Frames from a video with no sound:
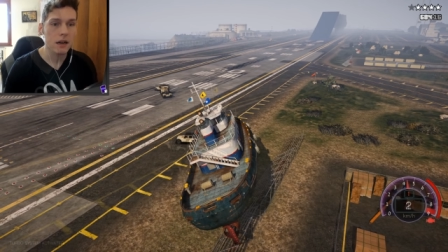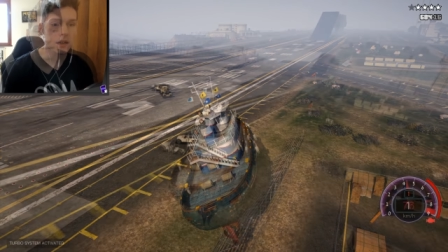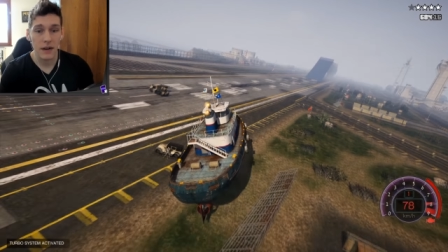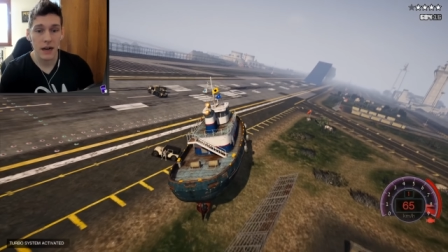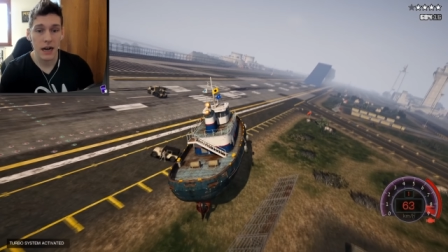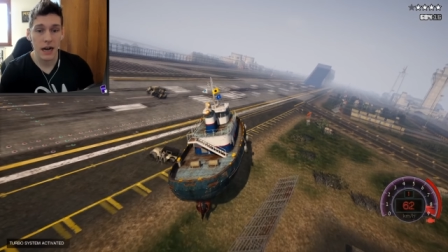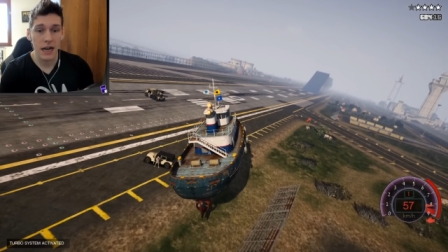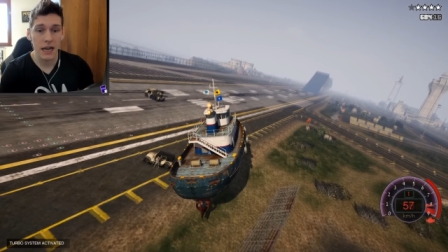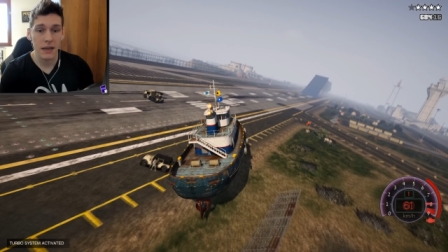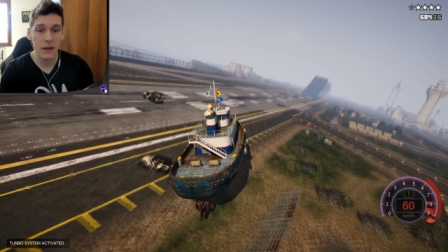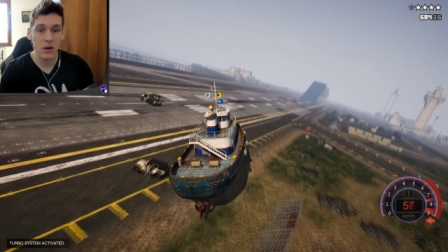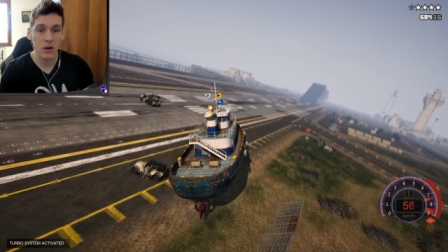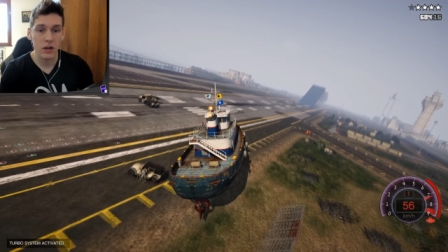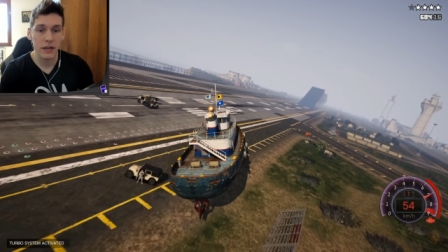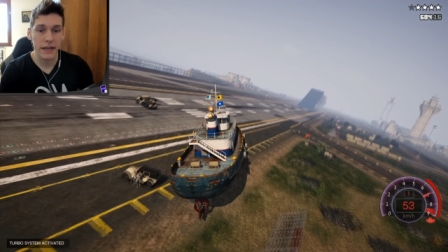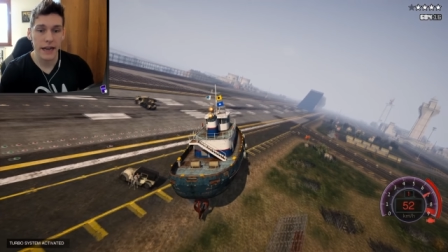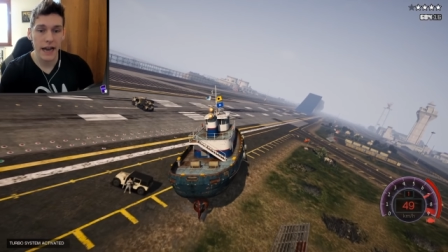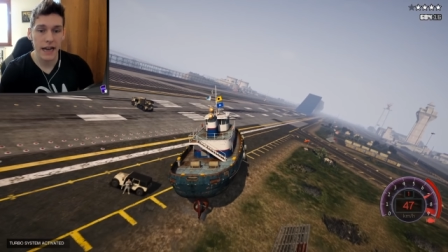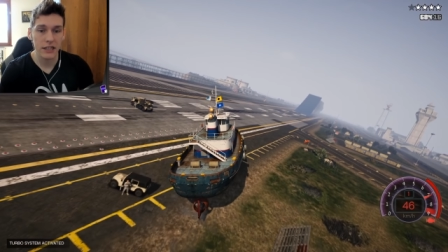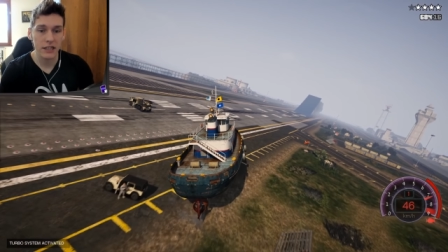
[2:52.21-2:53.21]
Vai
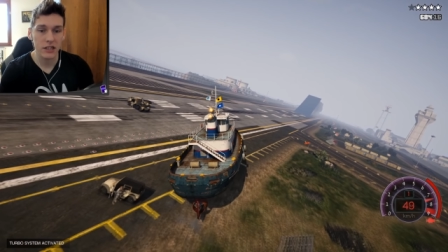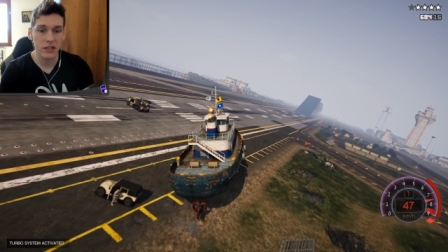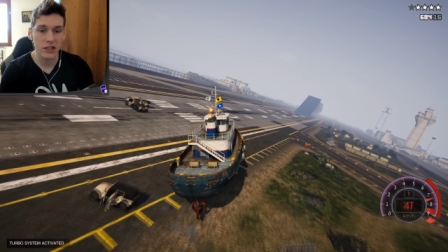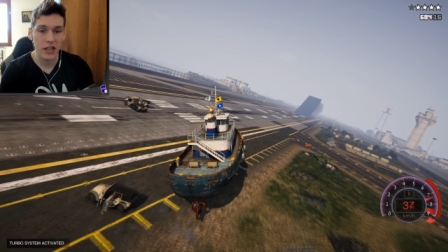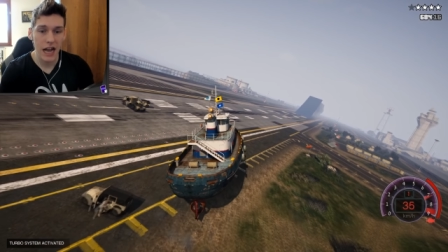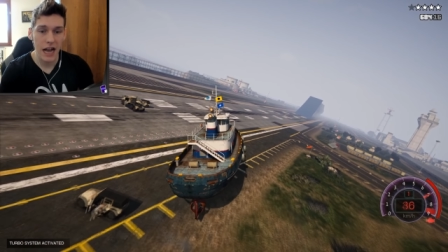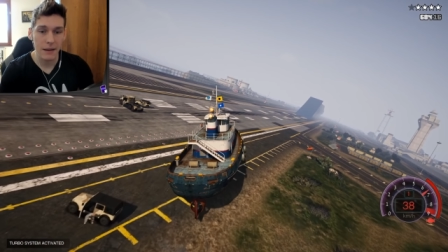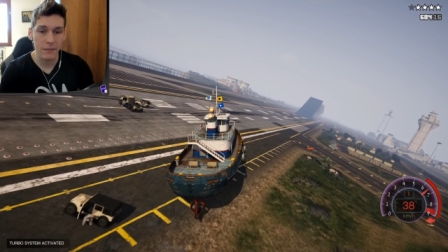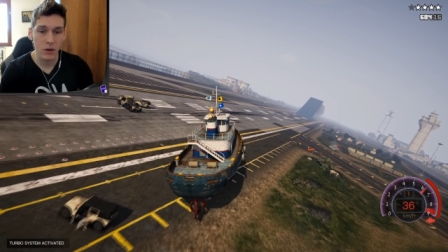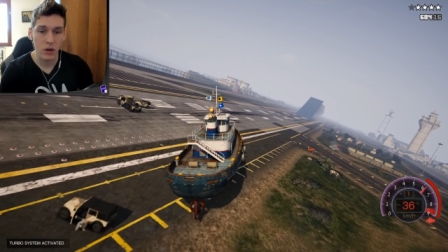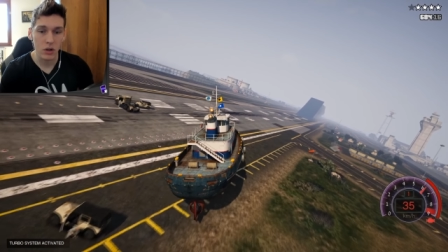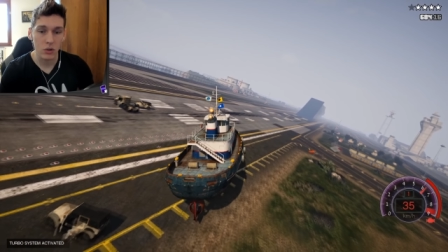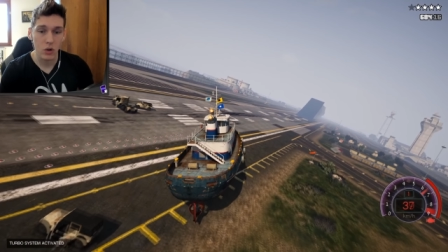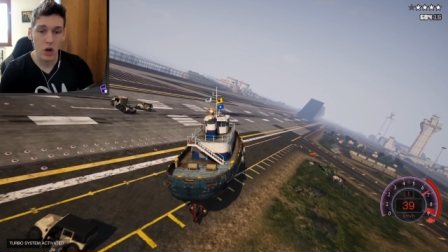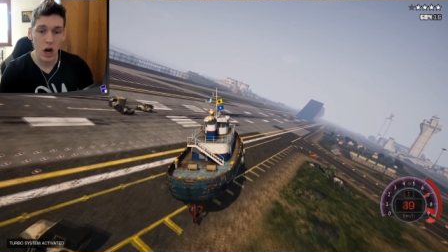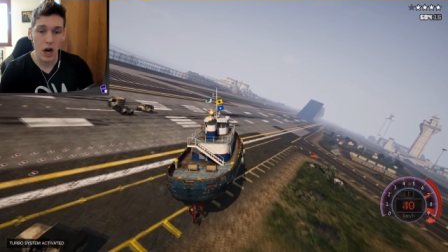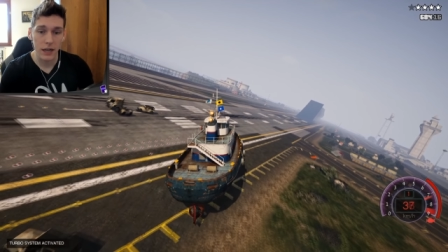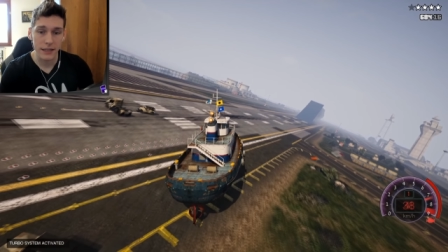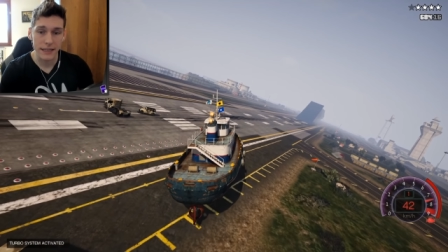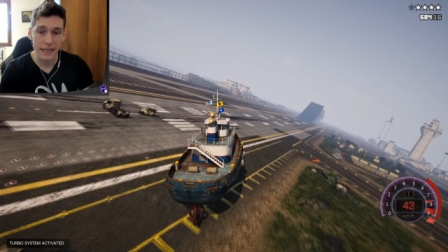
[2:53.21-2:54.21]
ok ci siamo
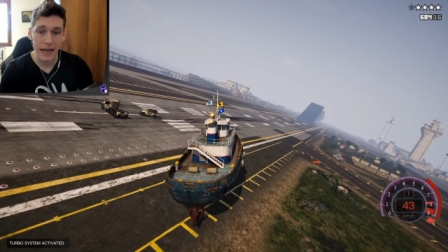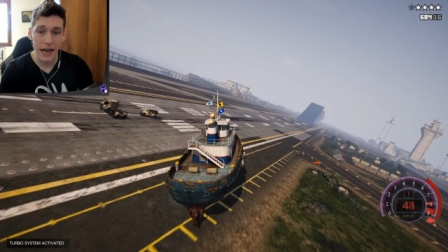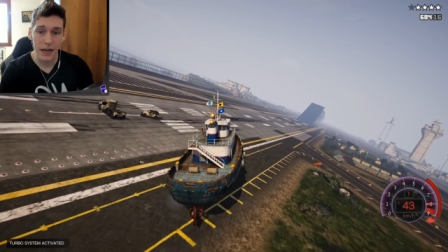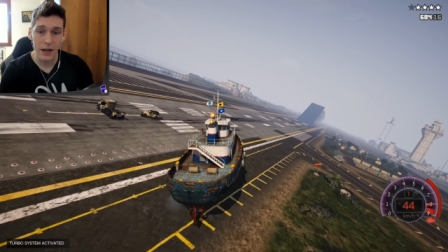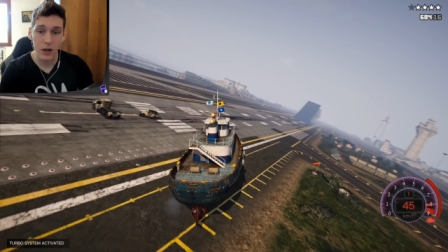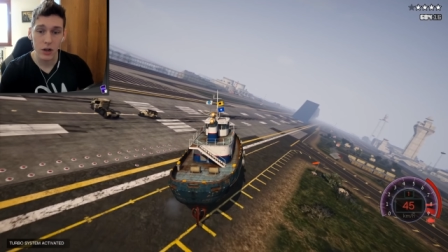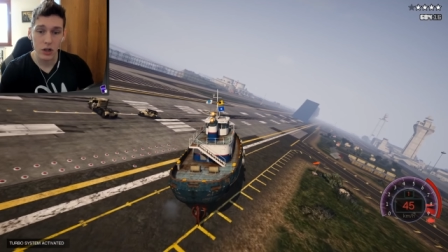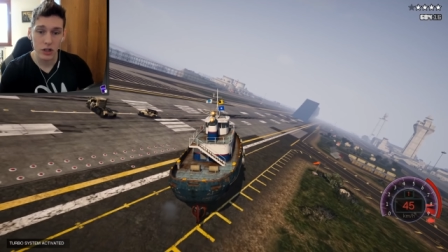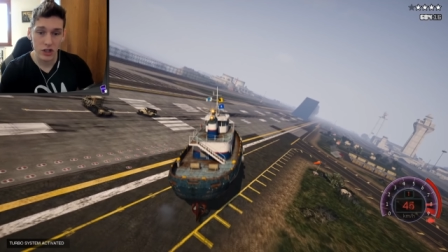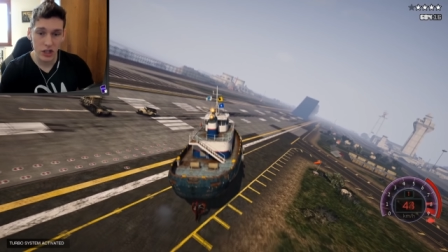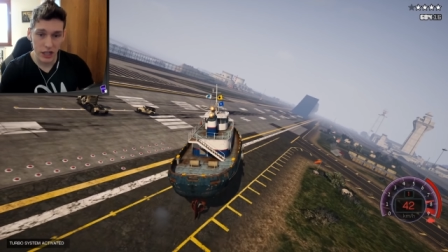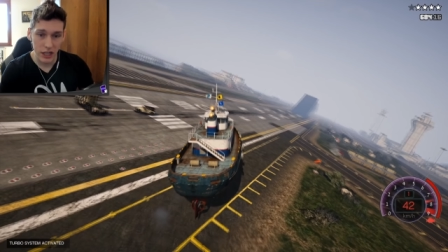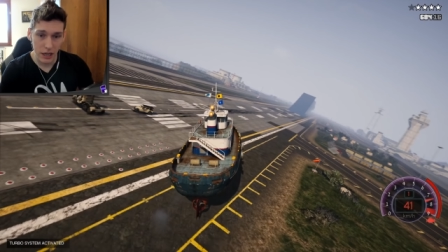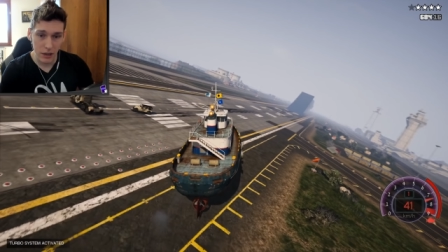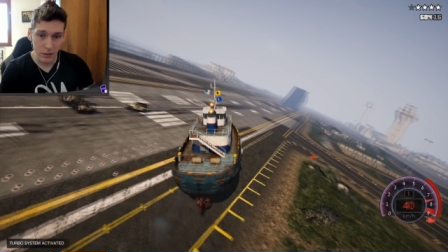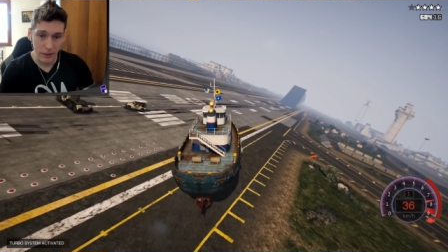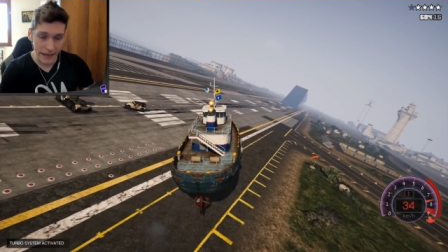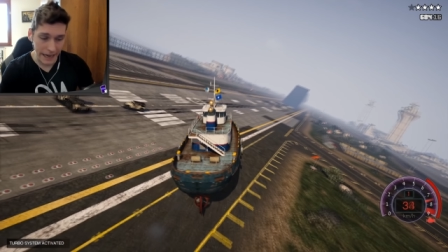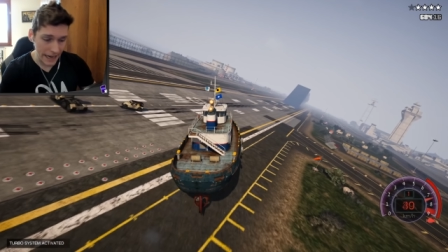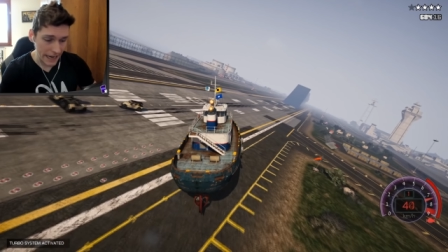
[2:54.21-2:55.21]
Ruota non gira
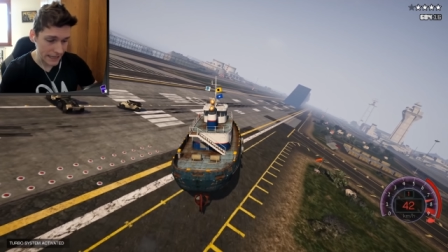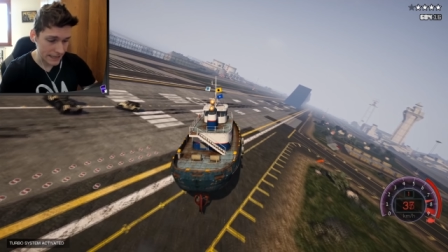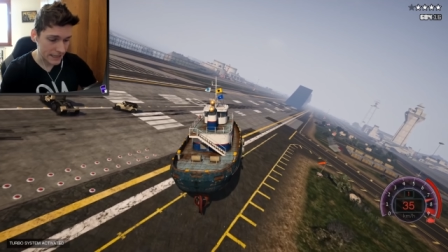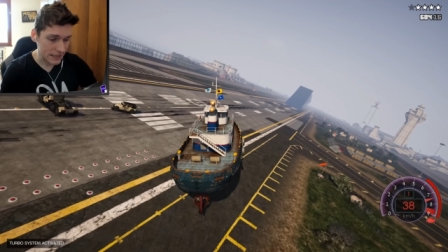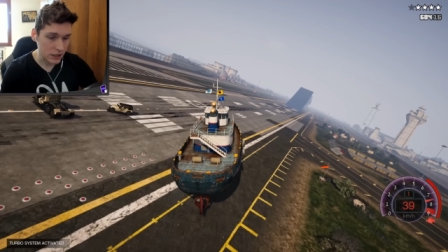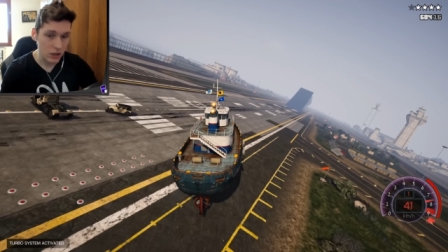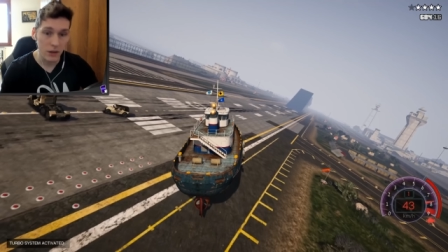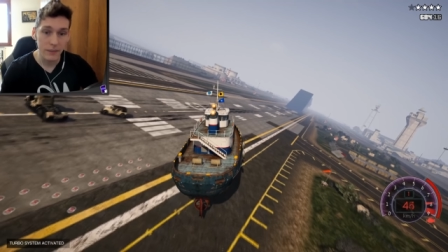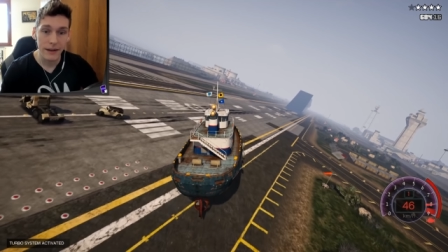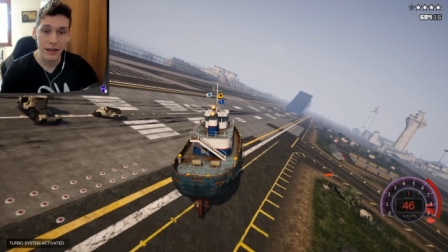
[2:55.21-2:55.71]
un cazzo